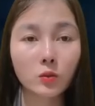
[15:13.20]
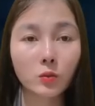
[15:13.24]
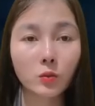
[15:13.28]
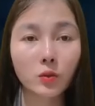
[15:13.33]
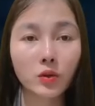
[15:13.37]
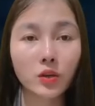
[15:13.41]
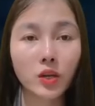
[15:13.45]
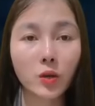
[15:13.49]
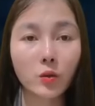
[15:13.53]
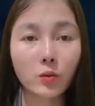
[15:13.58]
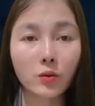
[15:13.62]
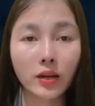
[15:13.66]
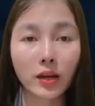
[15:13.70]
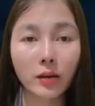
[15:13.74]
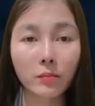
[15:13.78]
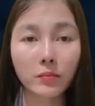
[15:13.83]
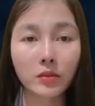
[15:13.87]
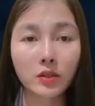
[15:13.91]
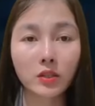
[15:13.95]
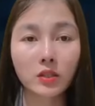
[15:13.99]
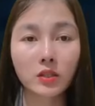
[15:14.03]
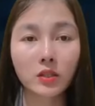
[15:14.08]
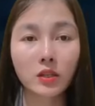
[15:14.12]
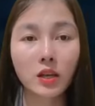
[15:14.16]
Bây giờ
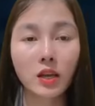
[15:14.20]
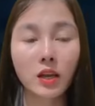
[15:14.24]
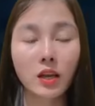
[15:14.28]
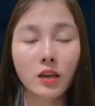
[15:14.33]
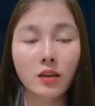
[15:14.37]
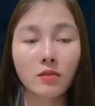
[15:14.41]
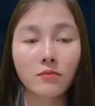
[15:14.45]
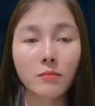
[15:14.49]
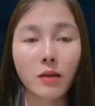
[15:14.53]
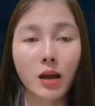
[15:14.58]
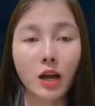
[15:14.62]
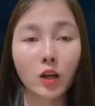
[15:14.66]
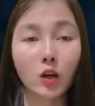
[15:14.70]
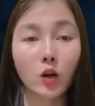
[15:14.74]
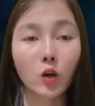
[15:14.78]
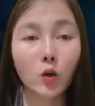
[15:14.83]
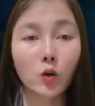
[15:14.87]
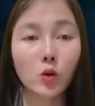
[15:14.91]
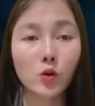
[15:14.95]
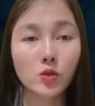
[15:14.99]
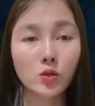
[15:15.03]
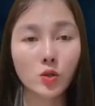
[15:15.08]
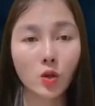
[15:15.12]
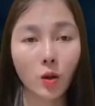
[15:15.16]
chỉ là một người đàn bà
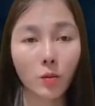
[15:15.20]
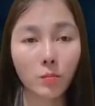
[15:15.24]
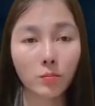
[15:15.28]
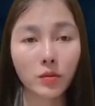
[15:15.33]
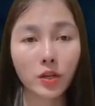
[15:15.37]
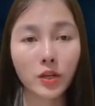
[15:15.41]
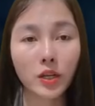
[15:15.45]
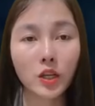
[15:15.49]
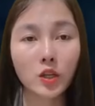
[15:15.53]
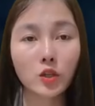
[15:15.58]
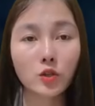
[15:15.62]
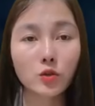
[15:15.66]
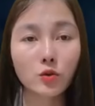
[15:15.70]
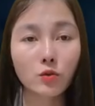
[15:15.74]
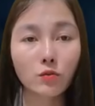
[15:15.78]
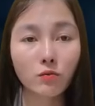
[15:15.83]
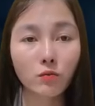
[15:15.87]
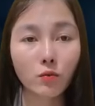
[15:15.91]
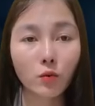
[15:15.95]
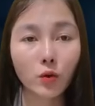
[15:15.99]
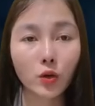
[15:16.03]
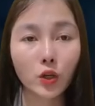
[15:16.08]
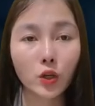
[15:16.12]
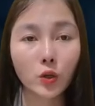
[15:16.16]
tất bật với cuộc
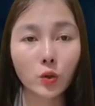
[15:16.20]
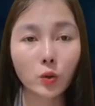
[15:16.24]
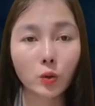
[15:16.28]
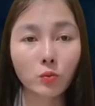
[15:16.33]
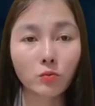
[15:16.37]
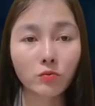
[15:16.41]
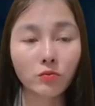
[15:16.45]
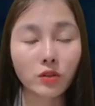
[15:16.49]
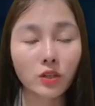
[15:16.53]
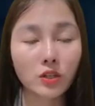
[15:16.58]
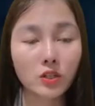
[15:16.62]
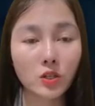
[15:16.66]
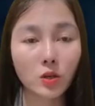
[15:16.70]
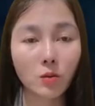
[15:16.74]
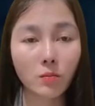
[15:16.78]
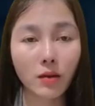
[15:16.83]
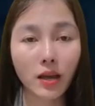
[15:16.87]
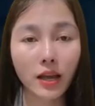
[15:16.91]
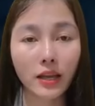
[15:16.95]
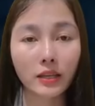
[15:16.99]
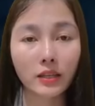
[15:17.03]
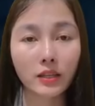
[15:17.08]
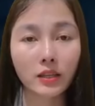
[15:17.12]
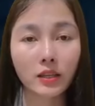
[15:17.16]
sống cơm áo gạo
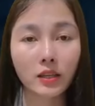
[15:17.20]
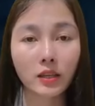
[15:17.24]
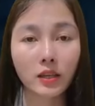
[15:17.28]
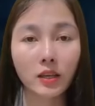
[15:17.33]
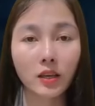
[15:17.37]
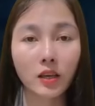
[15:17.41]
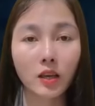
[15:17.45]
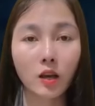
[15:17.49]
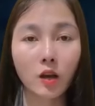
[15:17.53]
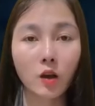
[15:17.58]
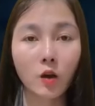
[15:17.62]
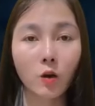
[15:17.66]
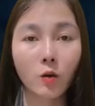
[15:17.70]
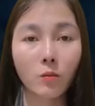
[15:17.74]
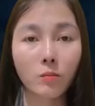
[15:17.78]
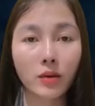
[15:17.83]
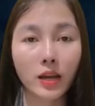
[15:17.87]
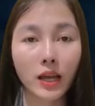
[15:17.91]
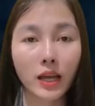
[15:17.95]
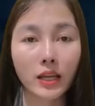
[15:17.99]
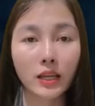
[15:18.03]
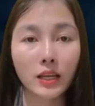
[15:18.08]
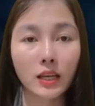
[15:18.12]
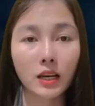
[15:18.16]
tiền.
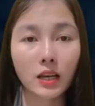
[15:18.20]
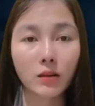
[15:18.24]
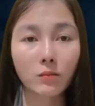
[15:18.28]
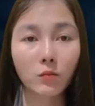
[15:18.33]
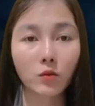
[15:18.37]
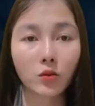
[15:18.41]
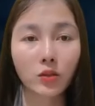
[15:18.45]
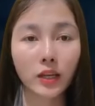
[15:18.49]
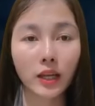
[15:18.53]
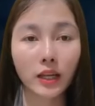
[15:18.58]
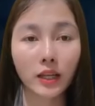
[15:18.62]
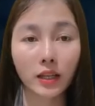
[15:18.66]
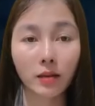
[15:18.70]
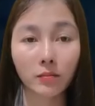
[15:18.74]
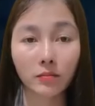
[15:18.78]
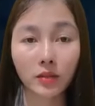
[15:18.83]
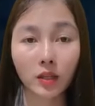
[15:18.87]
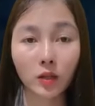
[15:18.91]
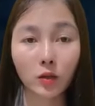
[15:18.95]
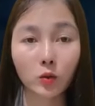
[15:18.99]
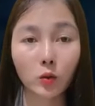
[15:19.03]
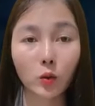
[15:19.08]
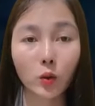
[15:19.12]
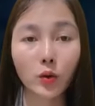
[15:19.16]
Đã lâu lắm
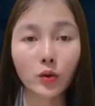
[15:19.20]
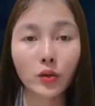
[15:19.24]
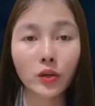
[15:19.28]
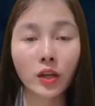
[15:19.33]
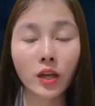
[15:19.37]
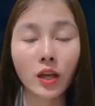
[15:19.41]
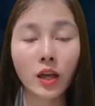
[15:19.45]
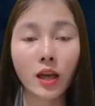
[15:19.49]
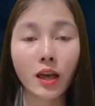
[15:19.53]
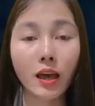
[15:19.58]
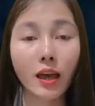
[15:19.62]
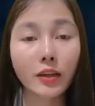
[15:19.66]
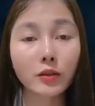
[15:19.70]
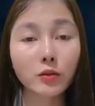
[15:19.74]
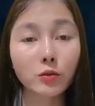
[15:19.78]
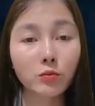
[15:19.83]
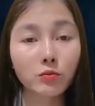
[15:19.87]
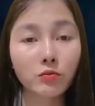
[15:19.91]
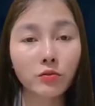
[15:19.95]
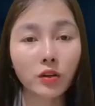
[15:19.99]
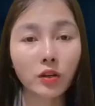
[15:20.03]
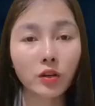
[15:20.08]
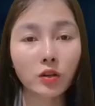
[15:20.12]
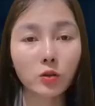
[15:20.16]
rồi Trinh không còn mặn
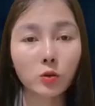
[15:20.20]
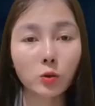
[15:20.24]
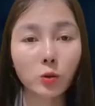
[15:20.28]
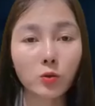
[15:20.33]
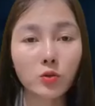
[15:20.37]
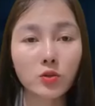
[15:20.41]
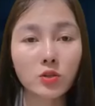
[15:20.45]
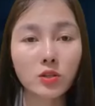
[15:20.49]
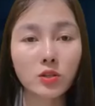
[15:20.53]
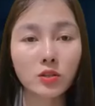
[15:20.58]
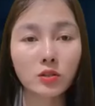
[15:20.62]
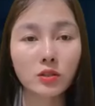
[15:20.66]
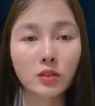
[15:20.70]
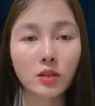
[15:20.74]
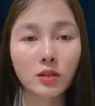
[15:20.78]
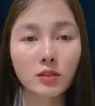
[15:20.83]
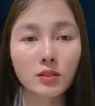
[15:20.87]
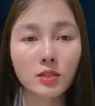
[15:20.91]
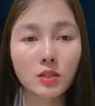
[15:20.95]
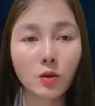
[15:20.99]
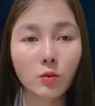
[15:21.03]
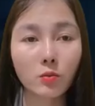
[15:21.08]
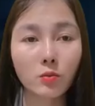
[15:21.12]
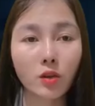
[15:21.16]
mà chuyện chăn gối với
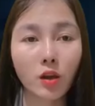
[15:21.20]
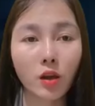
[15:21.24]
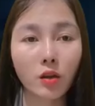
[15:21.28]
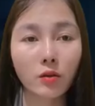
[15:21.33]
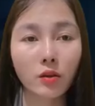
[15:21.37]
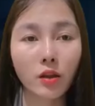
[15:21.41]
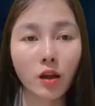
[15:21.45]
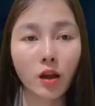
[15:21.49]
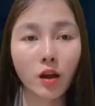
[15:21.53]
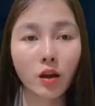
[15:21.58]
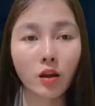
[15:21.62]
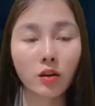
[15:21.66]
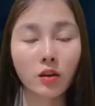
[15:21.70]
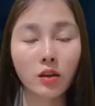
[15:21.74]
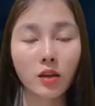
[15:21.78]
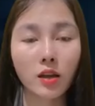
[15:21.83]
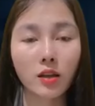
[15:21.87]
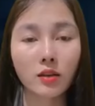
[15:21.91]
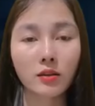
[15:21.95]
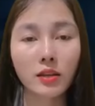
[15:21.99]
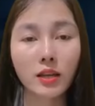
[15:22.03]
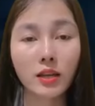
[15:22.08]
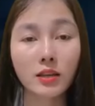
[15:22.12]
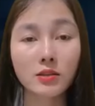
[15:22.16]
chồng nữa.
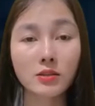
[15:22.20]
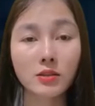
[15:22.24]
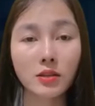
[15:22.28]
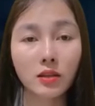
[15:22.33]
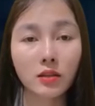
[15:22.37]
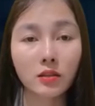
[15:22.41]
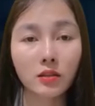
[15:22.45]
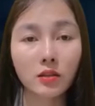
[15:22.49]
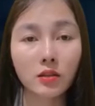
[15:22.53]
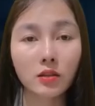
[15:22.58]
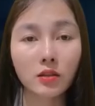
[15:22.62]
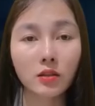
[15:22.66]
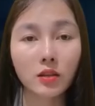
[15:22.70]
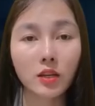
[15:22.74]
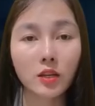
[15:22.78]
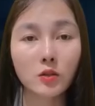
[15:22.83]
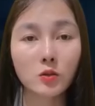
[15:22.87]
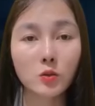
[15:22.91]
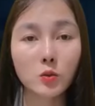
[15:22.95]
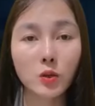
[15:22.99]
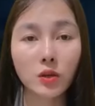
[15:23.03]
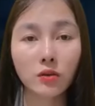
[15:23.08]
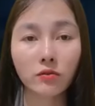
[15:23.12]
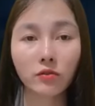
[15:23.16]
Thông bị bỏ đói
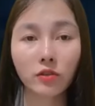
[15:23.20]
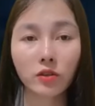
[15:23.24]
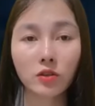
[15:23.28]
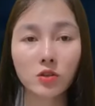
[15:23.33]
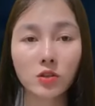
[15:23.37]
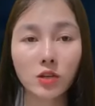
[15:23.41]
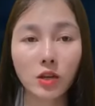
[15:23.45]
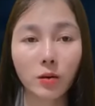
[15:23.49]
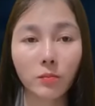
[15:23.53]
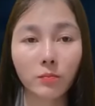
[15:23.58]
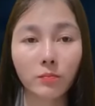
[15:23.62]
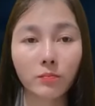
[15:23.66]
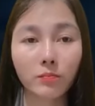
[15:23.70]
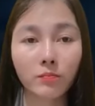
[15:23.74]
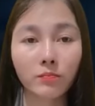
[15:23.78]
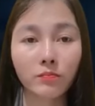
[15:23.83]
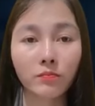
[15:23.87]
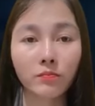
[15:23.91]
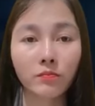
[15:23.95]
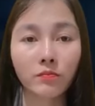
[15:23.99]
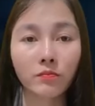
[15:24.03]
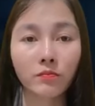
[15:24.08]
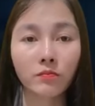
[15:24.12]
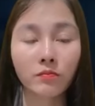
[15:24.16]
lâu ngày.
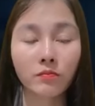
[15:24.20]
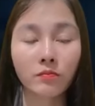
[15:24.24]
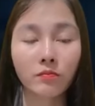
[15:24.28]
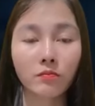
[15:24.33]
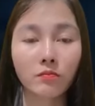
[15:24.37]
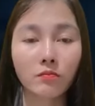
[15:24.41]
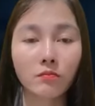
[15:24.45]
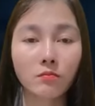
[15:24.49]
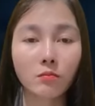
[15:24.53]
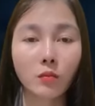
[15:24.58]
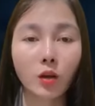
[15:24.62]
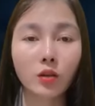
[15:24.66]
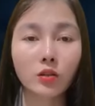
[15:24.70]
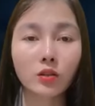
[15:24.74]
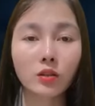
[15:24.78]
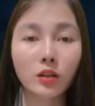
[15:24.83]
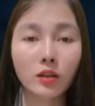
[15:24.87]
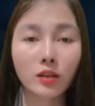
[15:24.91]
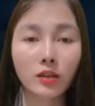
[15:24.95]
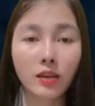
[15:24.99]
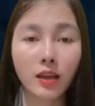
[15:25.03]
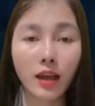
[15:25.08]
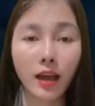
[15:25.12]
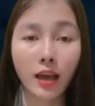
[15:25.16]
Đó cũng là cái lý
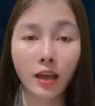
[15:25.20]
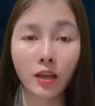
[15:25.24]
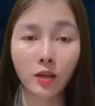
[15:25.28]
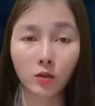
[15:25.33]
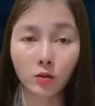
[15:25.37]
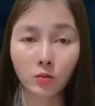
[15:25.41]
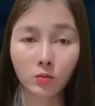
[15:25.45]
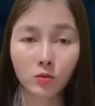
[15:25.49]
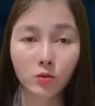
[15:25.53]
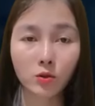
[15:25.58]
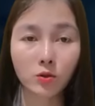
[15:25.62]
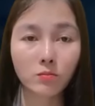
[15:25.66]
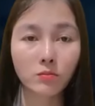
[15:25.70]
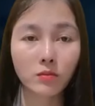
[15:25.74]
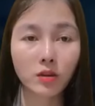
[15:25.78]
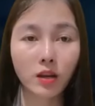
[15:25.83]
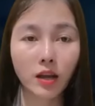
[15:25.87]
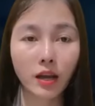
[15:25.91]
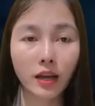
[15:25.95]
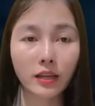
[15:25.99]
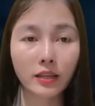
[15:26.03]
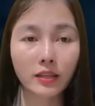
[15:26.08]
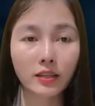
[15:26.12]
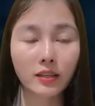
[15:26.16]
do mà tối qua
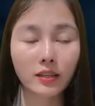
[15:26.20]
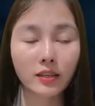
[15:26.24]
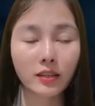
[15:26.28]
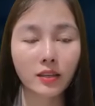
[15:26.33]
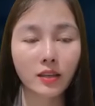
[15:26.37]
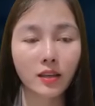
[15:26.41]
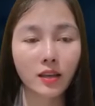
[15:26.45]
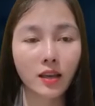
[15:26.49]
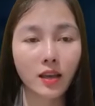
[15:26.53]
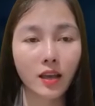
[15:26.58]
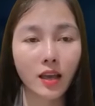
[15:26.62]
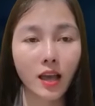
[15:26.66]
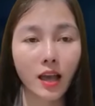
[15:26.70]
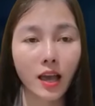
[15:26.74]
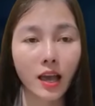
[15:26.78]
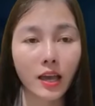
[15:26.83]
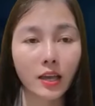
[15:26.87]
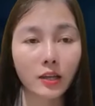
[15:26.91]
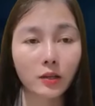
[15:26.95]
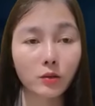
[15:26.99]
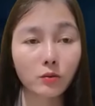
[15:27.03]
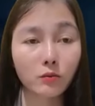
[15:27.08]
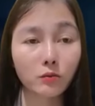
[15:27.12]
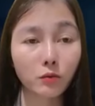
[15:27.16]
anh bất chấp mà làm
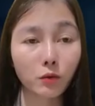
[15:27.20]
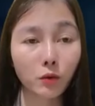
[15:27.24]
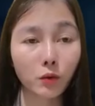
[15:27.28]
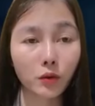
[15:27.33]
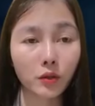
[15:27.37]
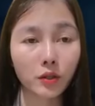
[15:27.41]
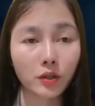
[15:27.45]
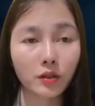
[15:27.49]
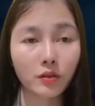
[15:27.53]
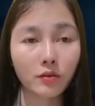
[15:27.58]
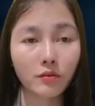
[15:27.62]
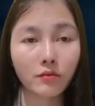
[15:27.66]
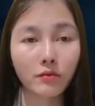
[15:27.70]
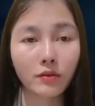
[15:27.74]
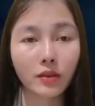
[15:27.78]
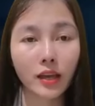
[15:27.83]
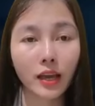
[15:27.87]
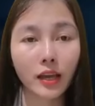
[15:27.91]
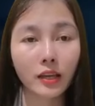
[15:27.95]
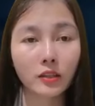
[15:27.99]
chuyện xấu đối với Xuân.